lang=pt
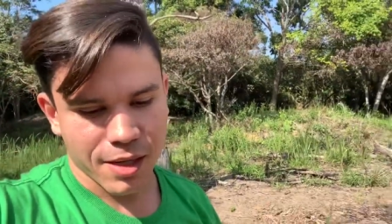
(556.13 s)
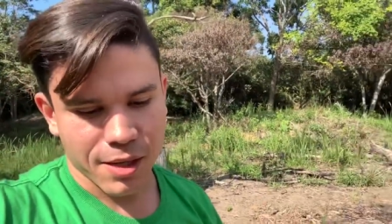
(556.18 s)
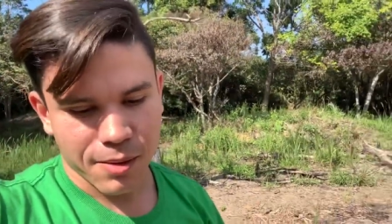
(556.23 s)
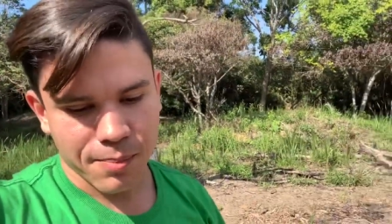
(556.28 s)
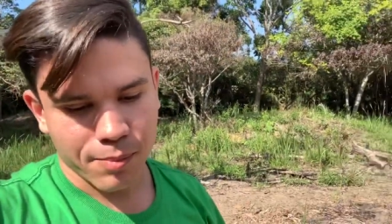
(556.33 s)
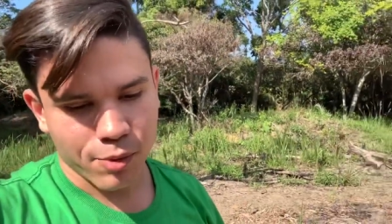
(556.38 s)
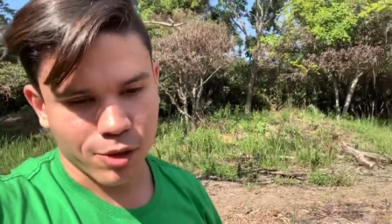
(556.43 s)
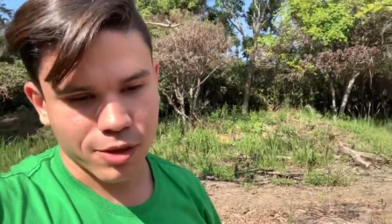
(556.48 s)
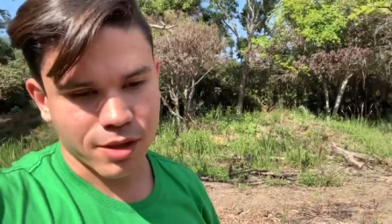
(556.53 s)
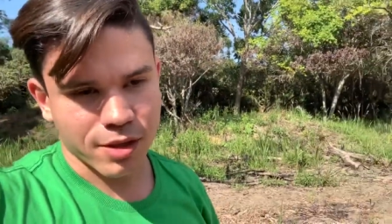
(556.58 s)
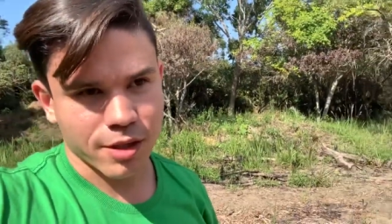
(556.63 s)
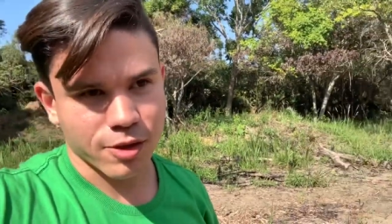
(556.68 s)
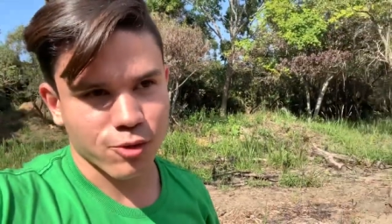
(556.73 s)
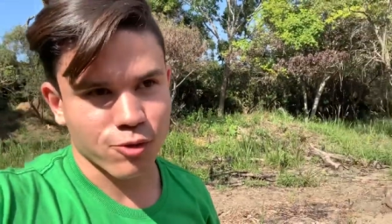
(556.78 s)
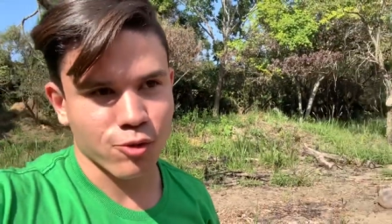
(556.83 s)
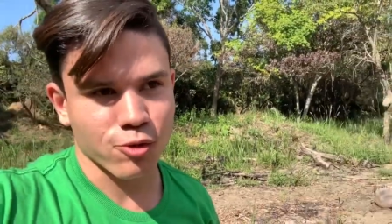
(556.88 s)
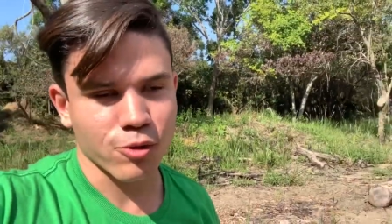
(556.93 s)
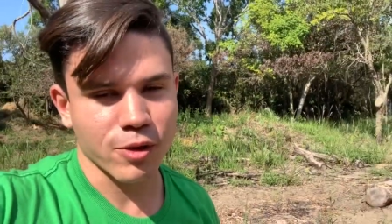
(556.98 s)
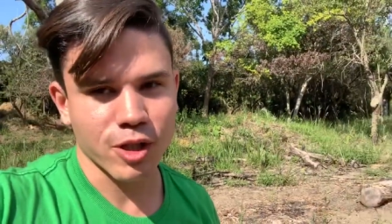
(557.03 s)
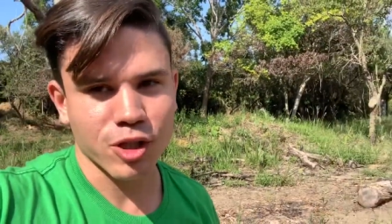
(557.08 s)
por ter
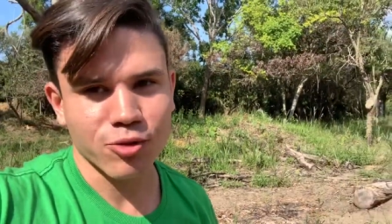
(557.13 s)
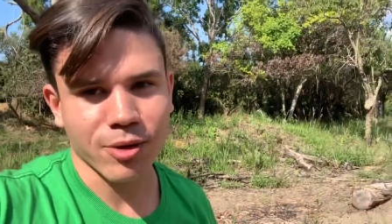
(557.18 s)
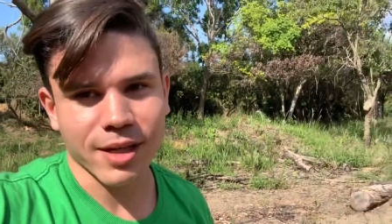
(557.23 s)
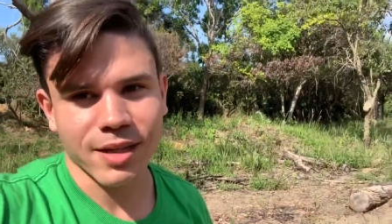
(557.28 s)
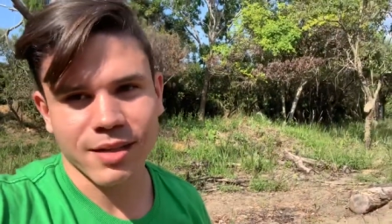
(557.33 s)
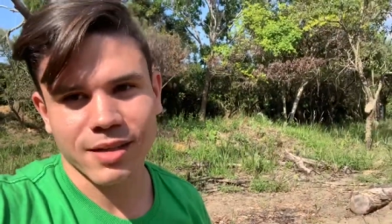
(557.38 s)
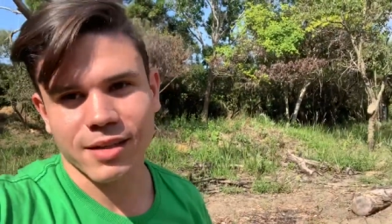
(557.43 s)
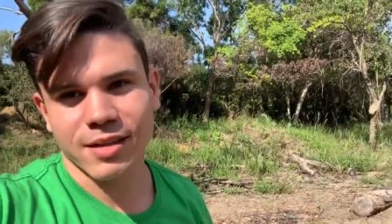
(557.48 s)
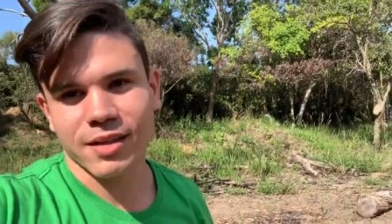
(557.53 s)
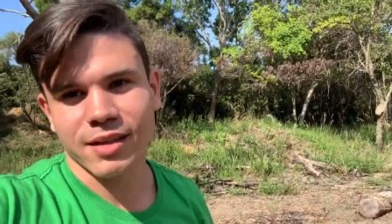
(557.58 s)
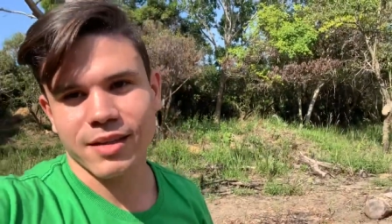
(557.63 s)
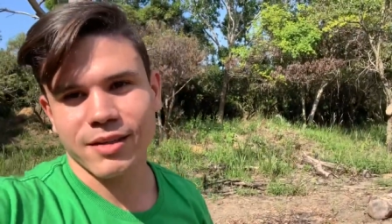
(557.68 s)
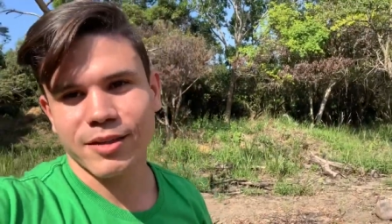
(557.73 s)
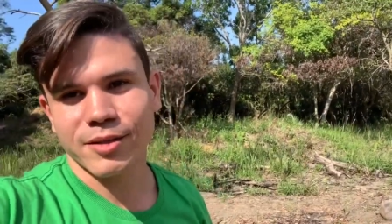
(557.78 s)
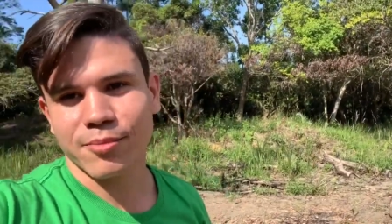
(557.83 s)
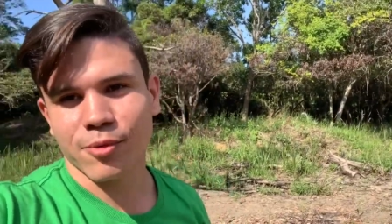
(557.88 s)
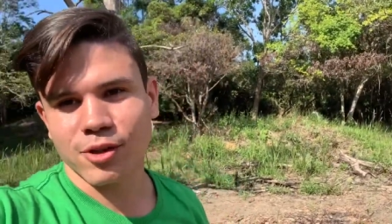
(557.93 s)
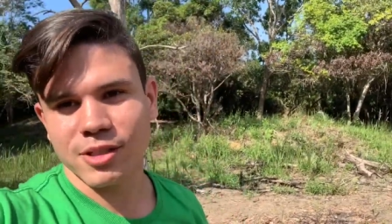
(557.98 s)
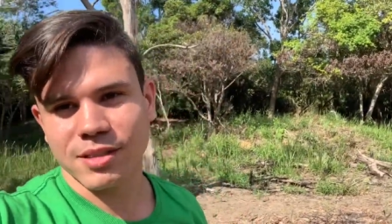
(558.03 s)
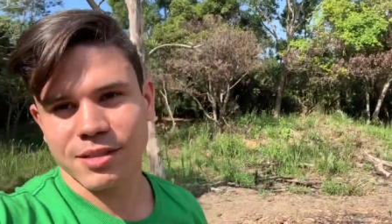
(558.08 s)
tudo isso aqui e
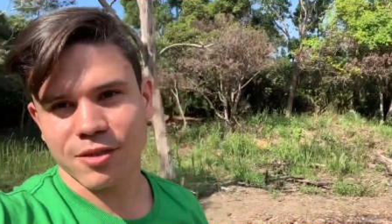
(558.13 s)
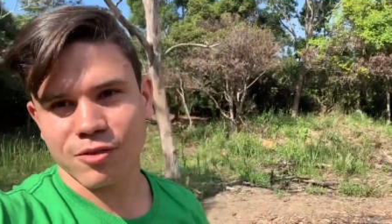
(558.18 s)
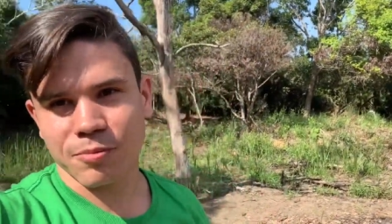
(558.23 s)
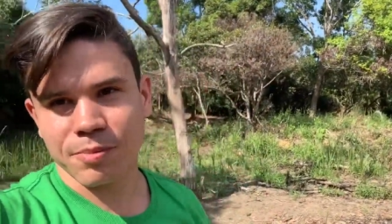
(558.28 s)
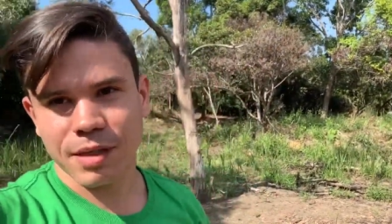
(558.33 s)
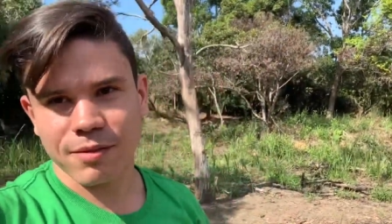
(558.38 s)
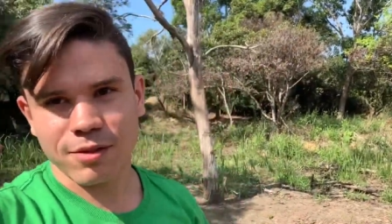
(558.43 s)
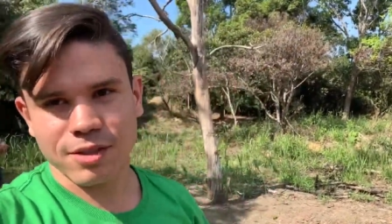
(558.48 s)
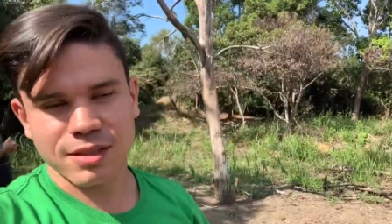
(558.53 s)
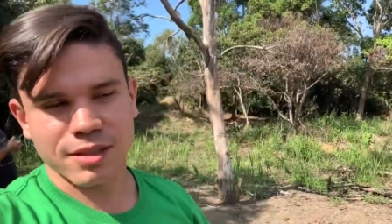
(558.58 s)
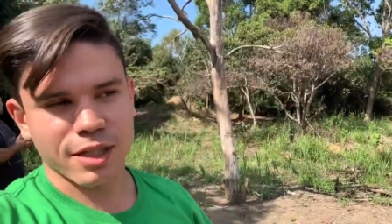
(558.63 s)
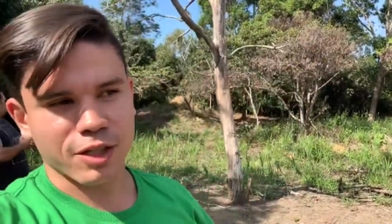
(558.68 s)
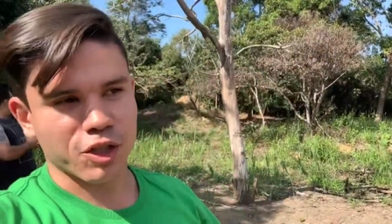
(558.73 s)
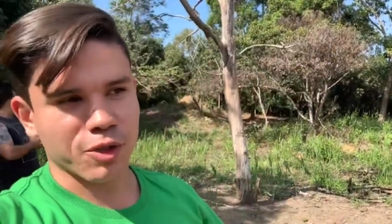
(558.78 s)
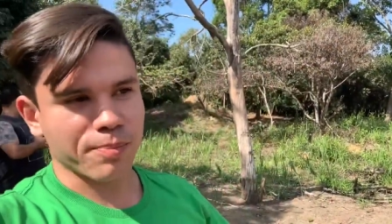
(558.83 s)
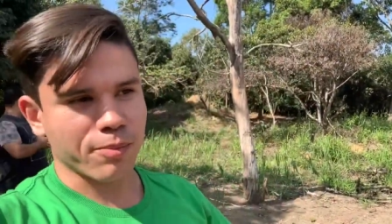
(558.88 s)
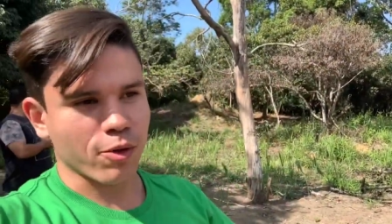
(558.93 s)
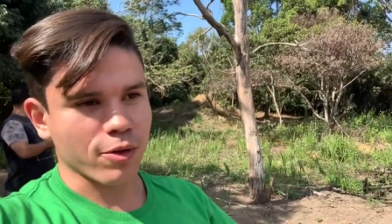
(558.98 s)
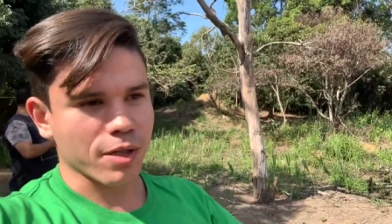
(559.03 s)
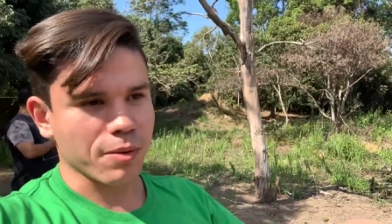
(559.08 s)
mostrando para vocês de
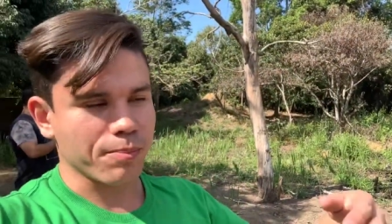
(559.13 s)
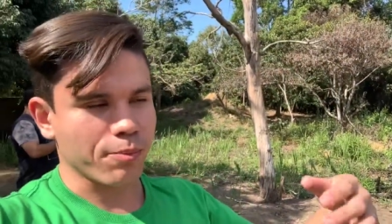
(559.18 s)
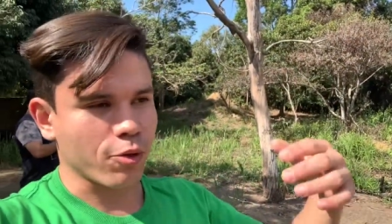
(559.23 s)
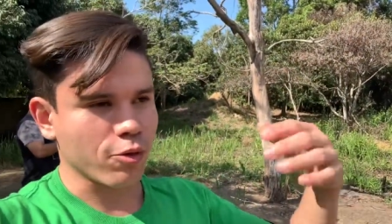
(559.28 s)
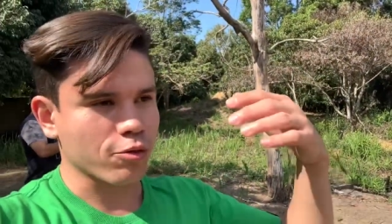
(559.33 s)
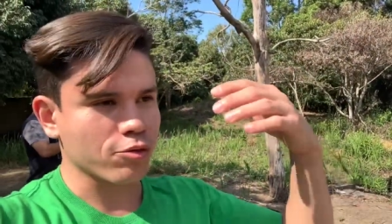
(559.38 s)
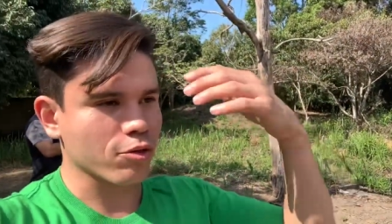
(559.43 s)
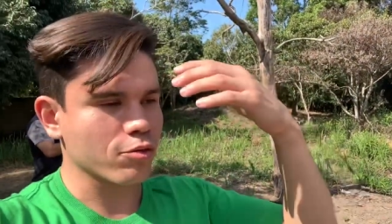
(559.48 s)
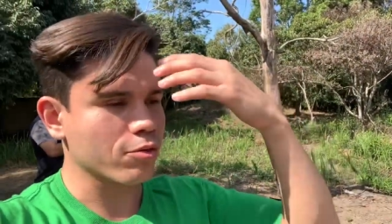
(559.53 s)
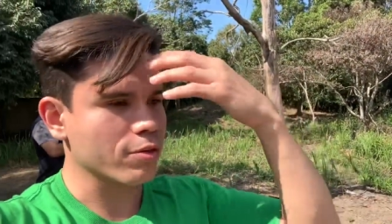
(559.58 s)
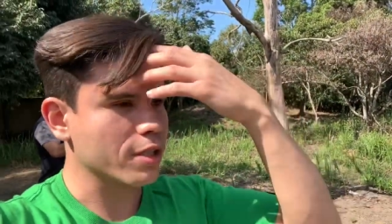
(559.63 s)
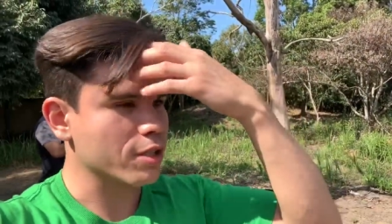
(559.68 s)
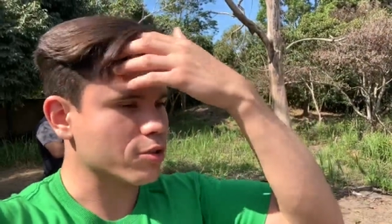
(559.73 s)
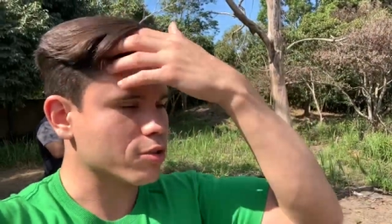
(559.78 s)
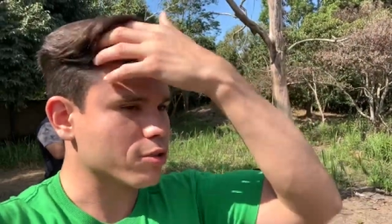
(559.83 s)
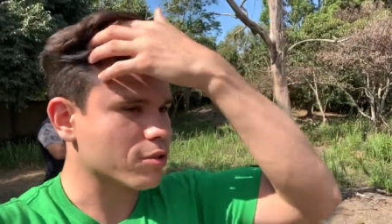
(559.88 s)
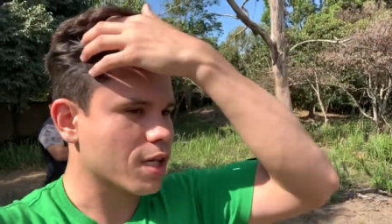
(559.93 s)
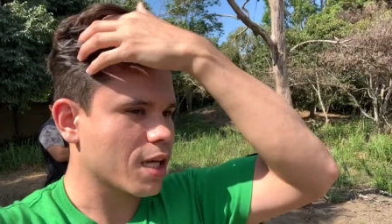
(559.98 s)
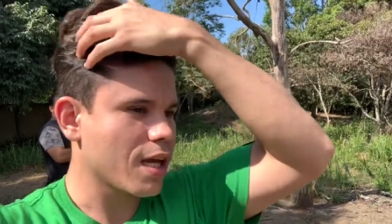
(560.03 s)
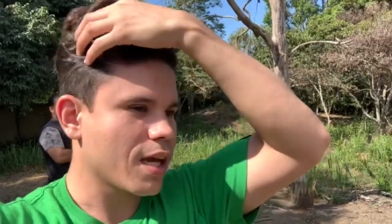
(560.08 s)
pouco em pouco tudo
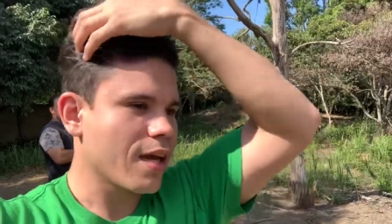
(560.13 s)
isso.